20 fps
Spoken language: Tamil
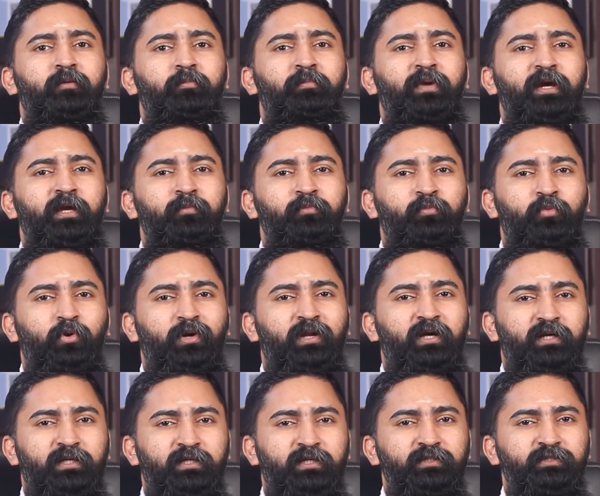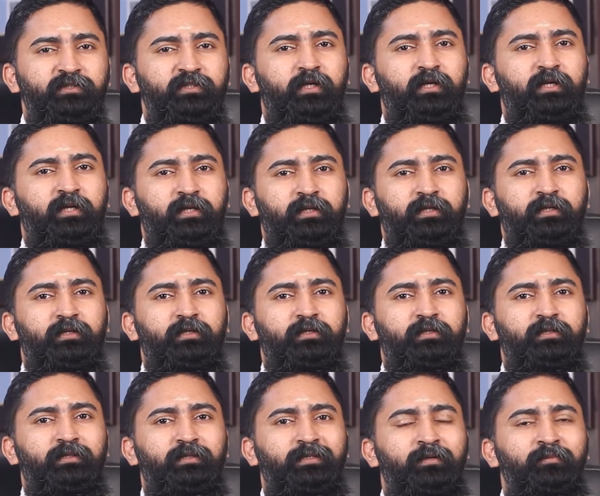பைப்போலார் டிசார்டர்
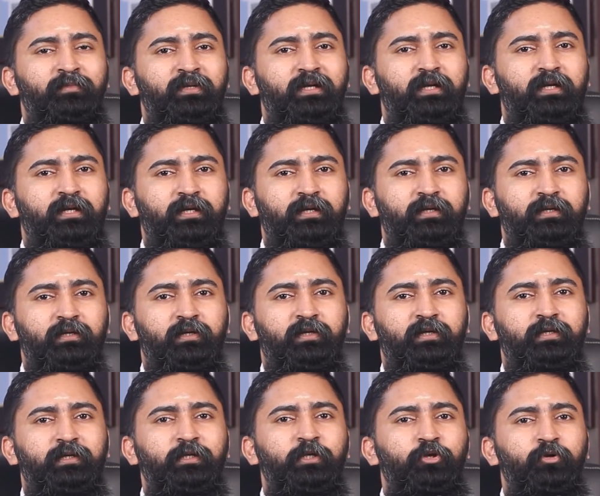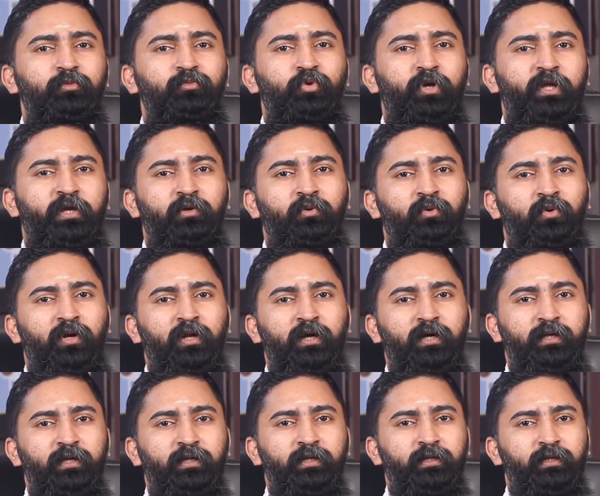தமிழில் இருமுனை
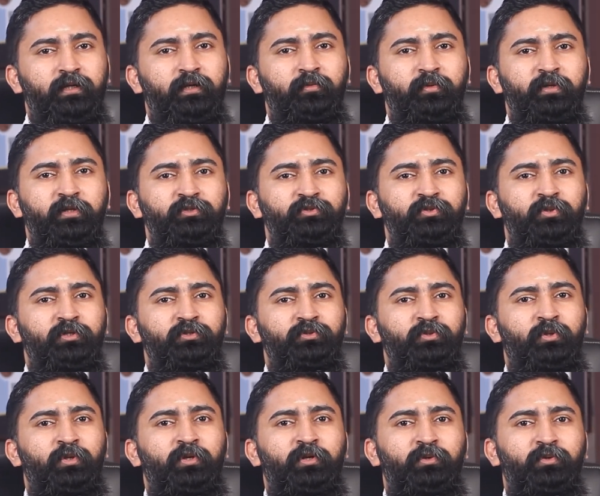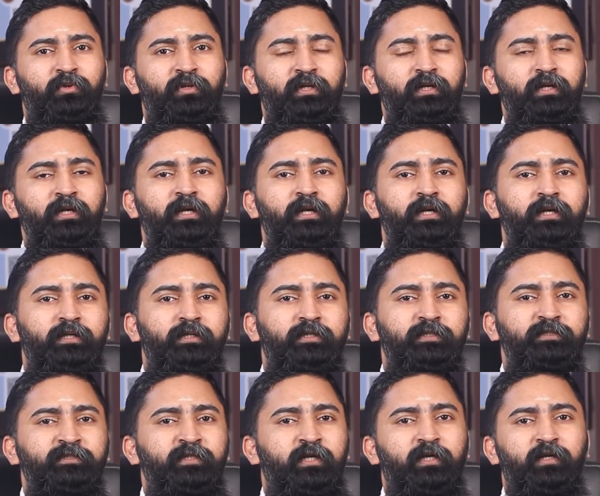கோளாறு அப்படின்னு சொல்லி சொல்கிற ஒரு
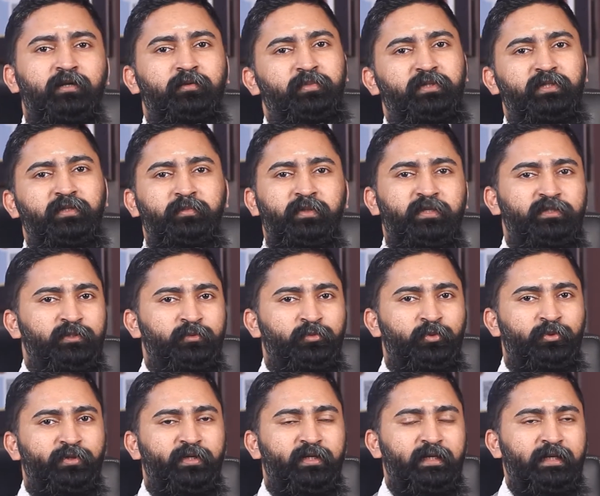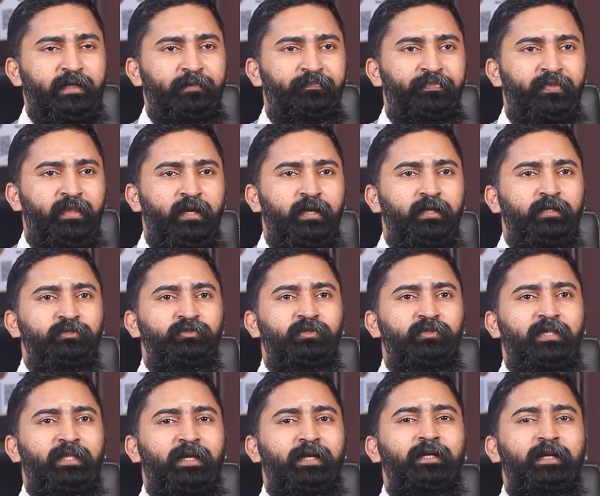டிசார்டரை பற்றி பேச போகிறாங்க ஸோ
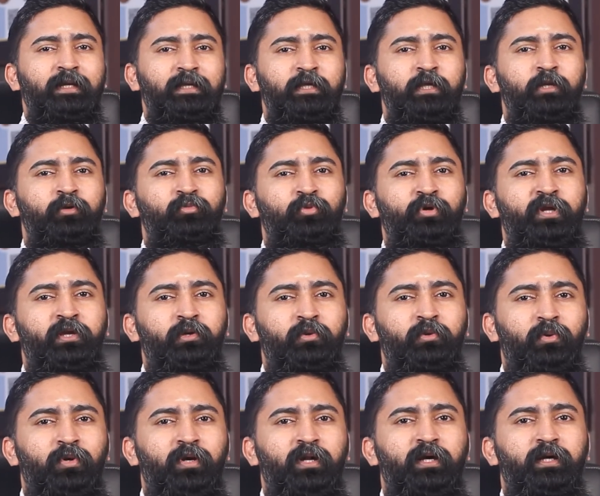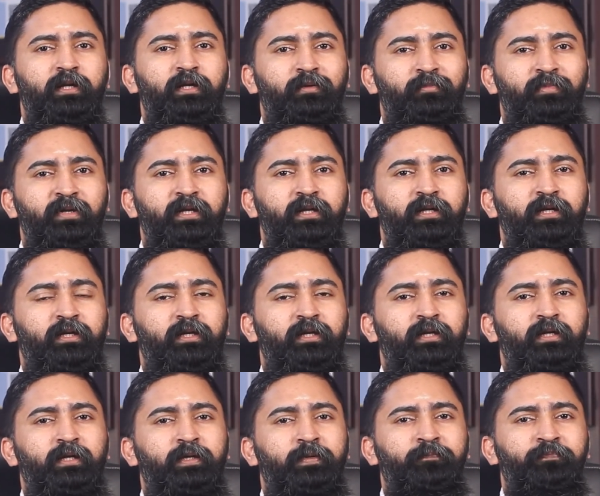அது என்ன இருமுனை கோளாறு
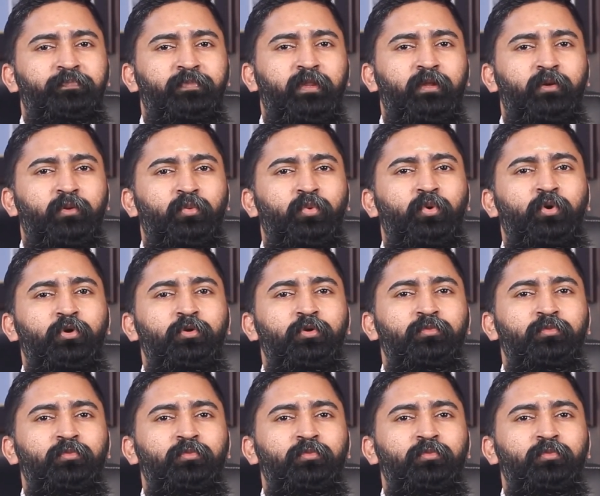அப்படின்னாக்கா ஒரு